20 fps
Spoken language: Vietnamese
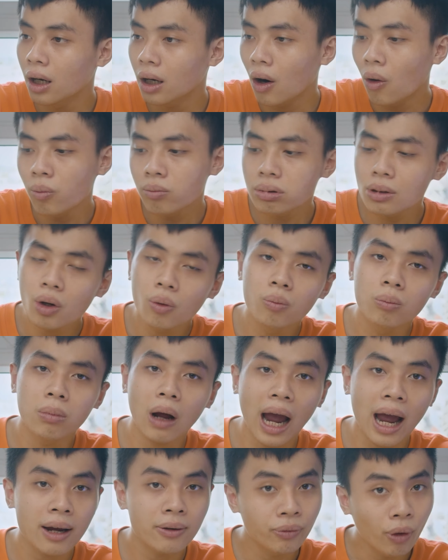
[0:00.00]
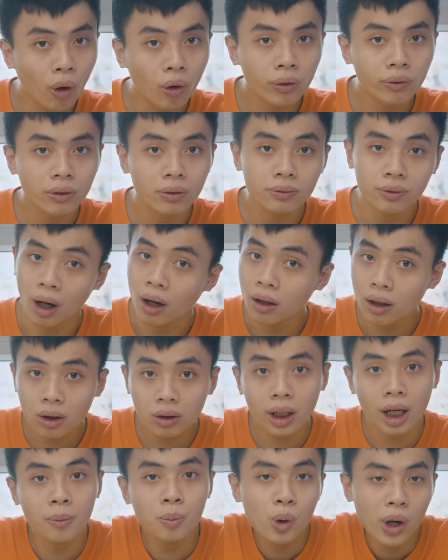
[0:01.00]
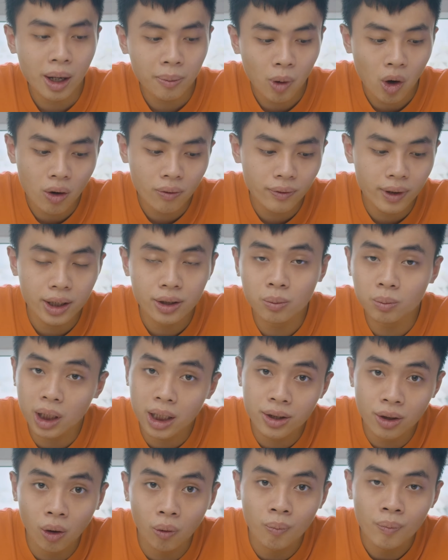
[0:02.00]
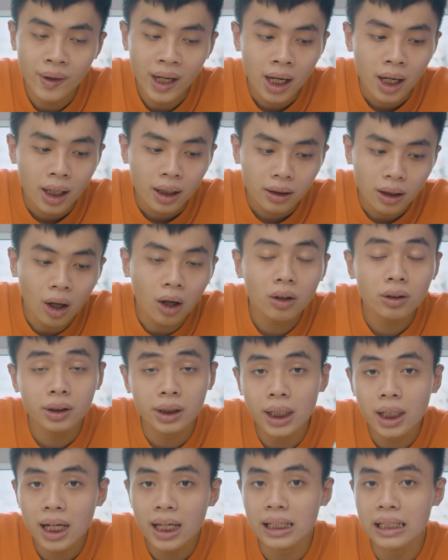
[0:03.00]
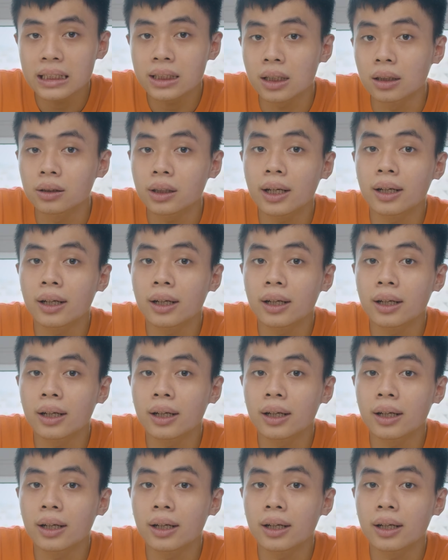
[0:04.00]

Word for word: không dùng iPhone vẫn có thể mua AirPods về chúng ta dùng đó chính là cái sự